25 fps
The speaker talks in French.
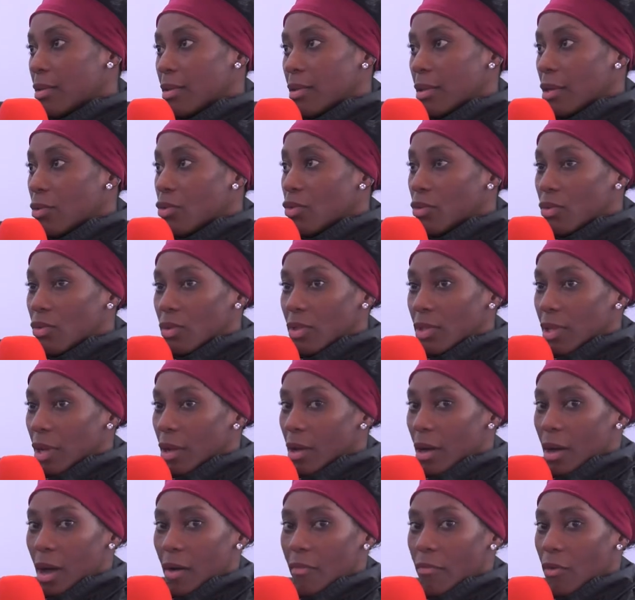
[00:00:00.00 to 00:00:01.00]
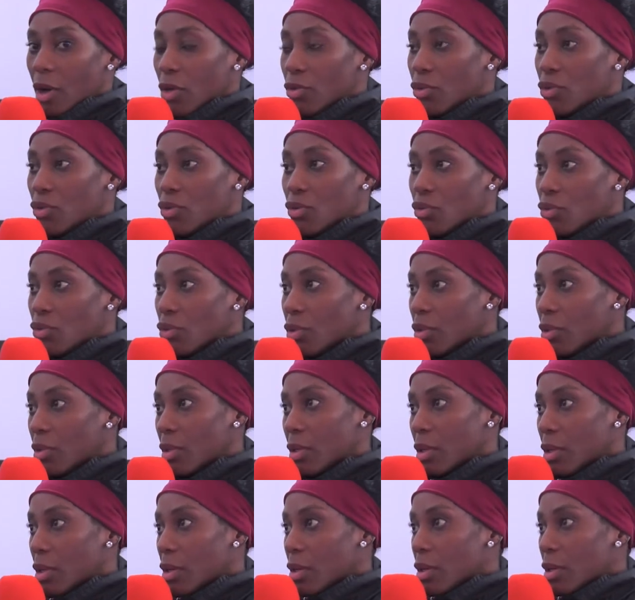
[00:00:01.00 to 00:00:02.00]
sans, sans, avoir de doute,
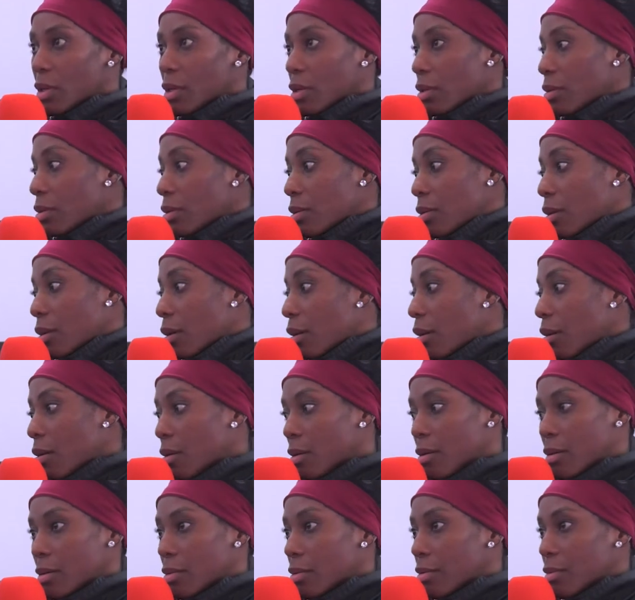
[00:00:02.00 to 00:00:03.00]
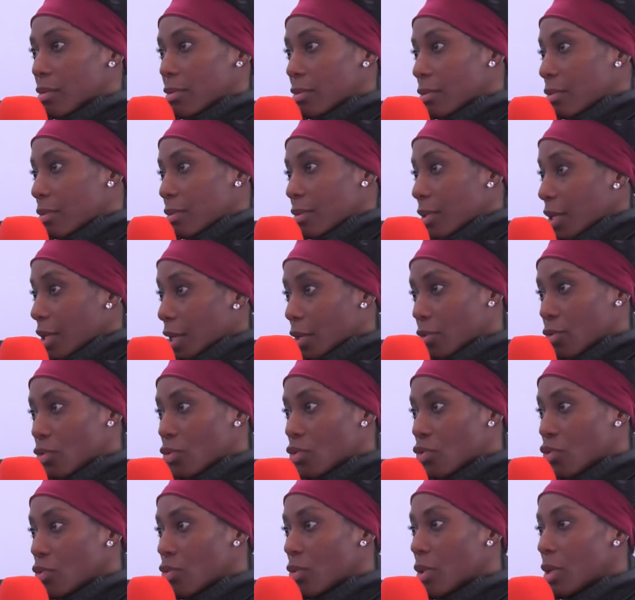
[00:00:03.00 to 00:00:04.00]
sans rien du
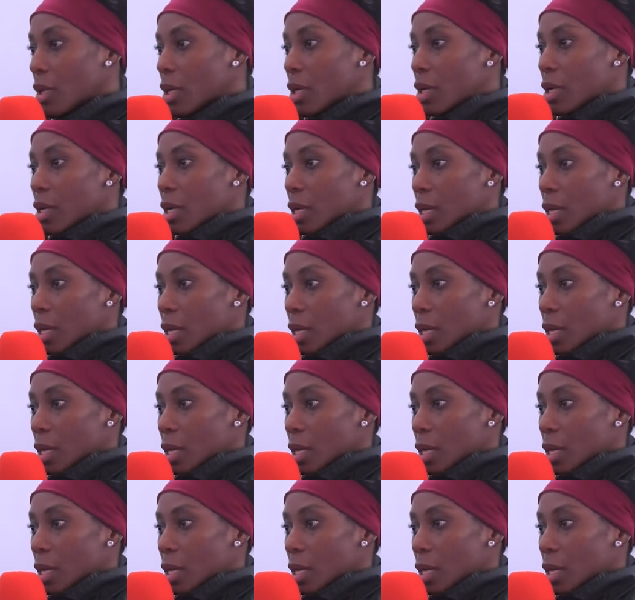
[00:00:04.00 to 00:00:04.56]
tout. Mhm. Il